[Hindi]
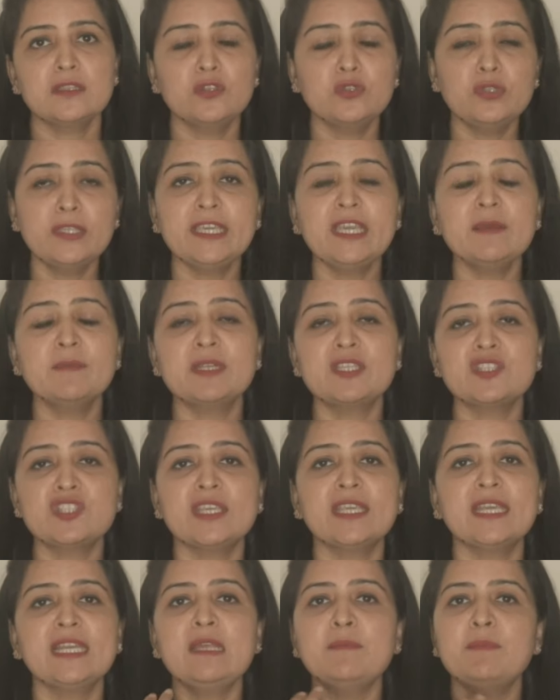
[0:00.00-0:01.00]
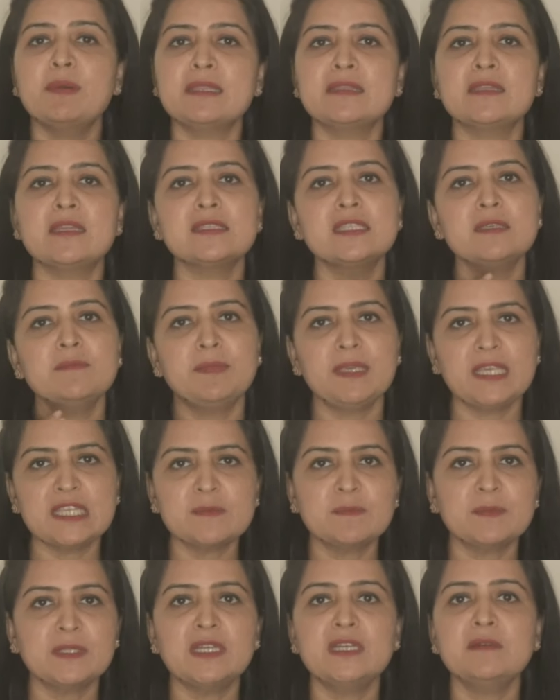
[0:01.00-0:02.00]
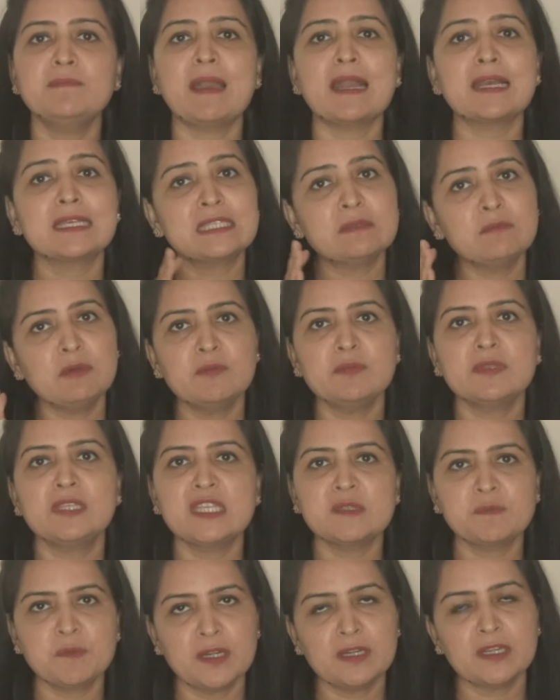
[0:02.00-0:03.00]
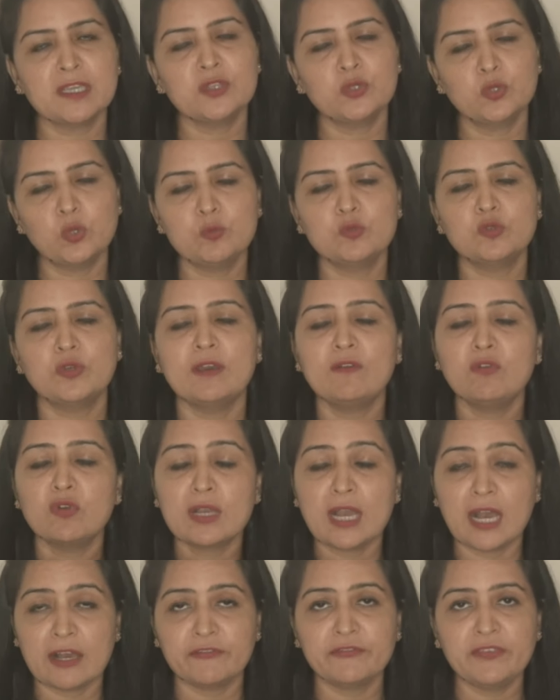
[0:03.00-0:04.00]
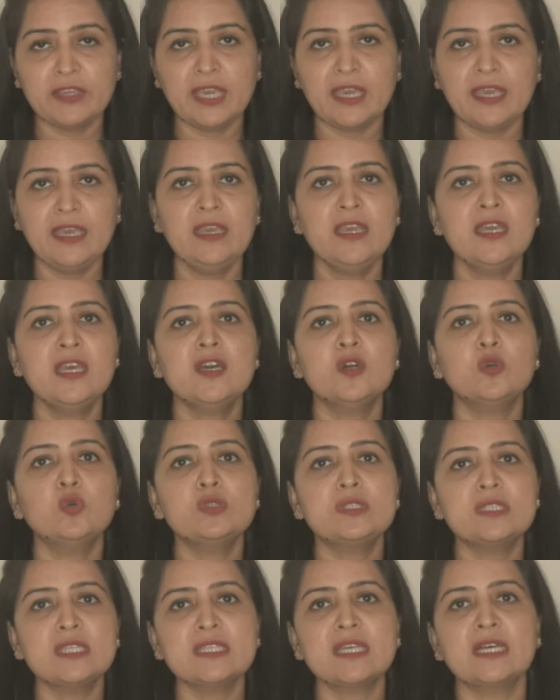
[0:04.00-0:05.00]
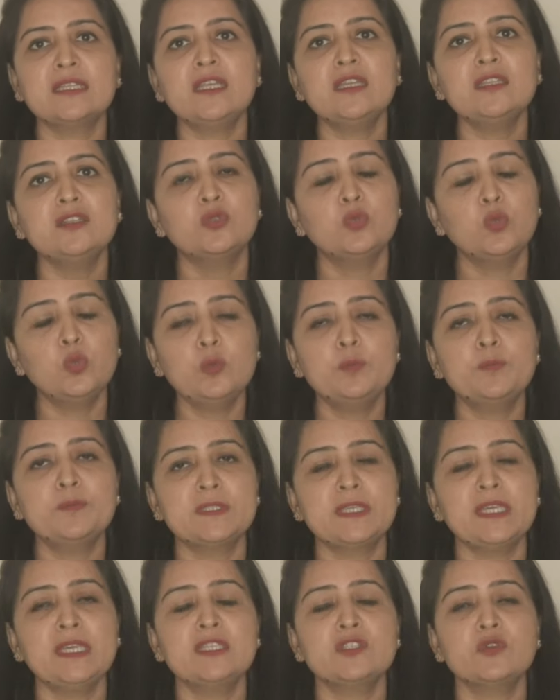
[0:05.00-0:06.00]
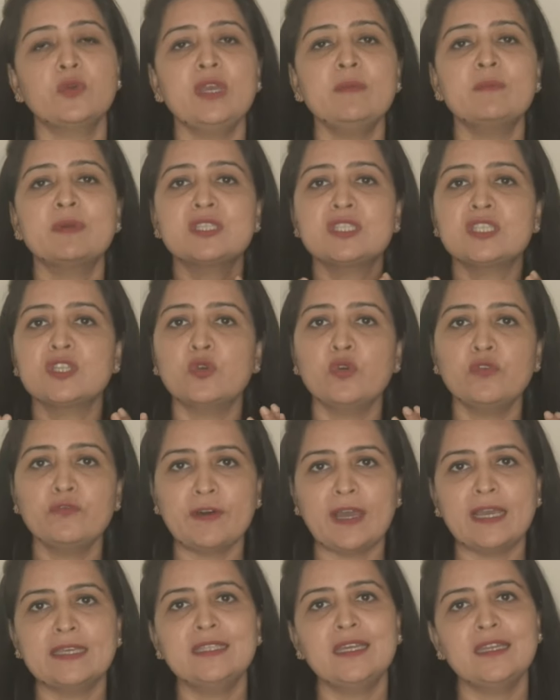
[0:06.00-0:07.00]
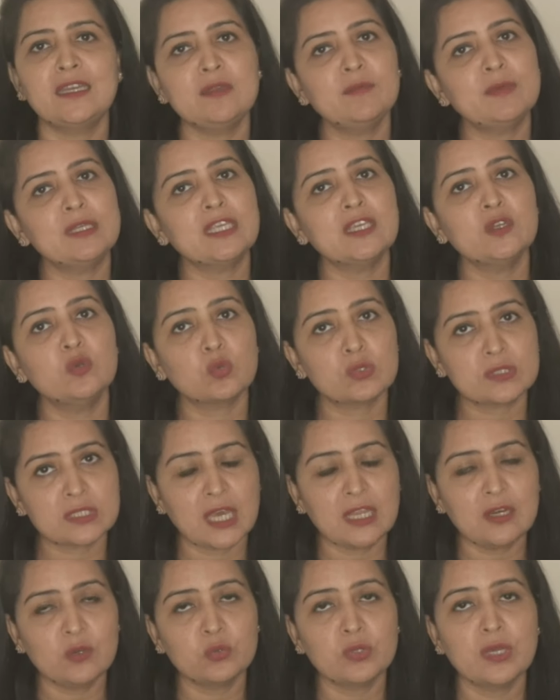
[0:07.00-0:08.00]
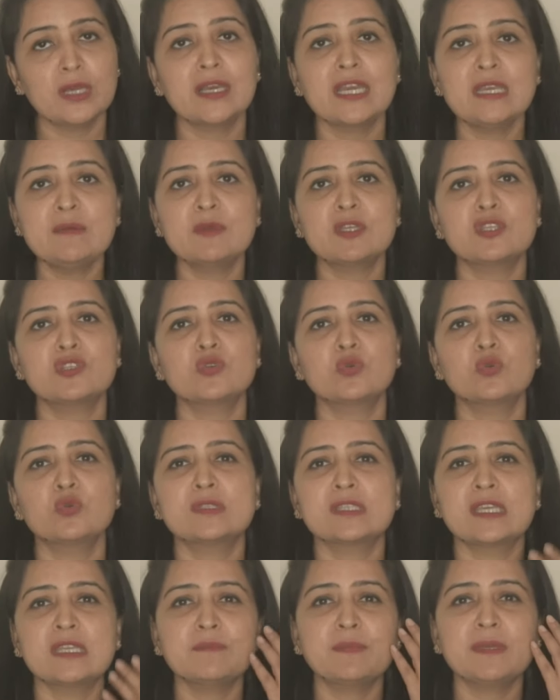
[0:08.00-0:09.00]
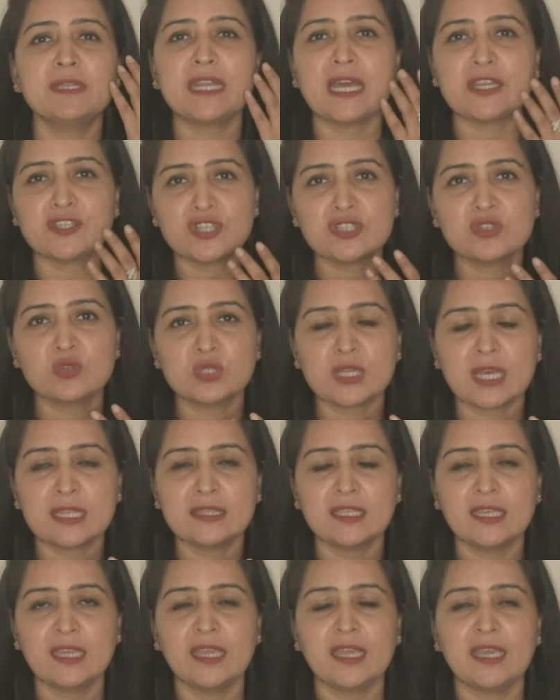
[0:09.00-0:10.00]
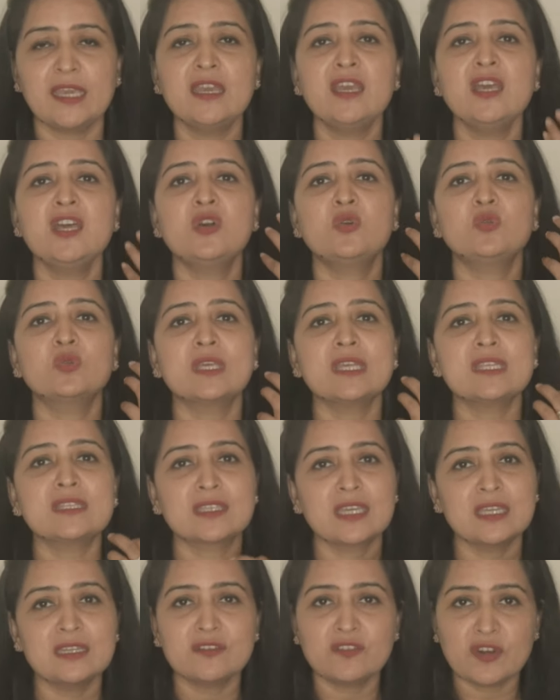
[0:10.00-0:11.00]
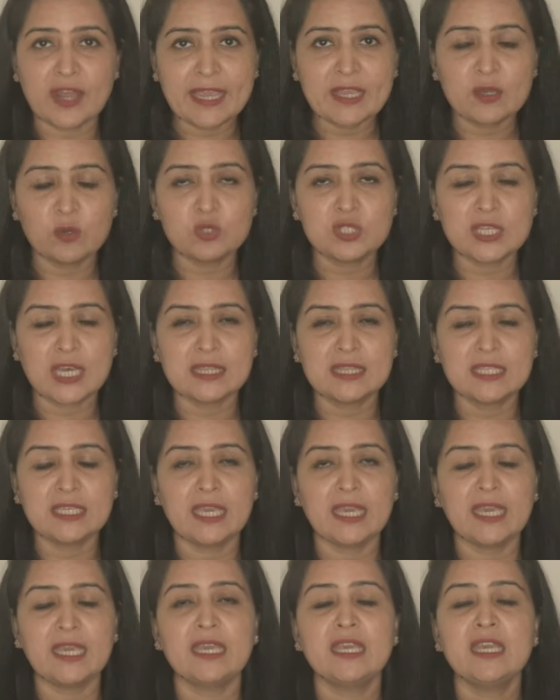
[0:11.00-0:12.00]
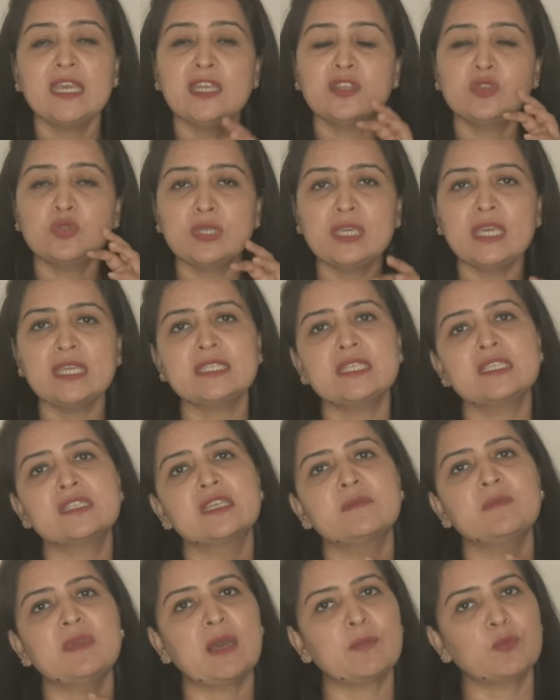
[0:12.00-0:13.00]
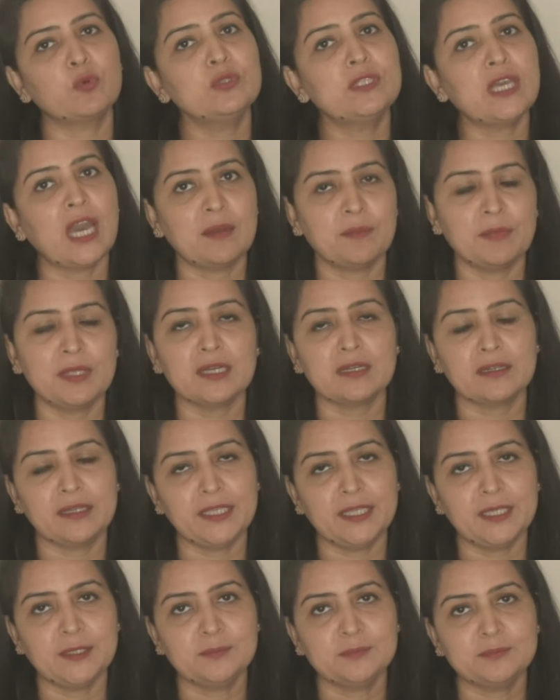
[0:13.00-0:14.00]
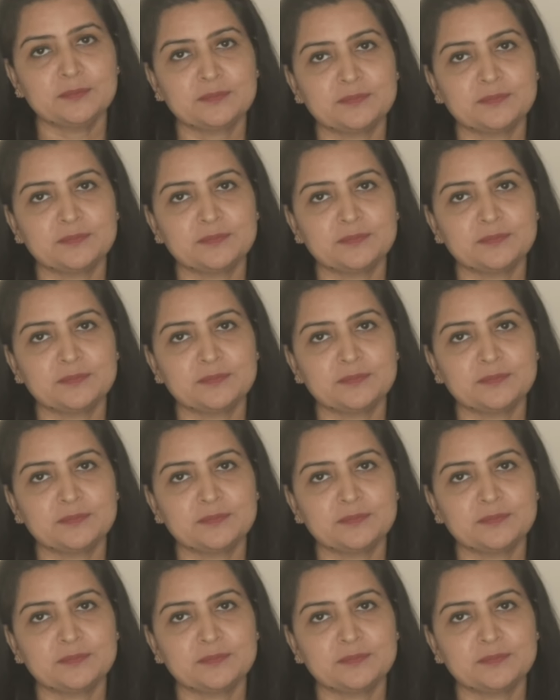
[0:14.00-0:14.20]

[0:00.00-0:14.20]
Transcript: तो देखिए बच्चे के लिए 15 से 20 मिनट मैक्सिमम 30 मिनट की धूप जो है वो काफ़ी है उससे ज़्यादा धूप से जो है बच्चे को फ़ायदा नहीं बल्कि नुकसान होगा कई बच्चों को स्किन पे रैशेज़ हो जाते हैं उनकी स्किन ड्राई हो जाती है तो ये चीज़ें भी आपको ध्यान में रखनी है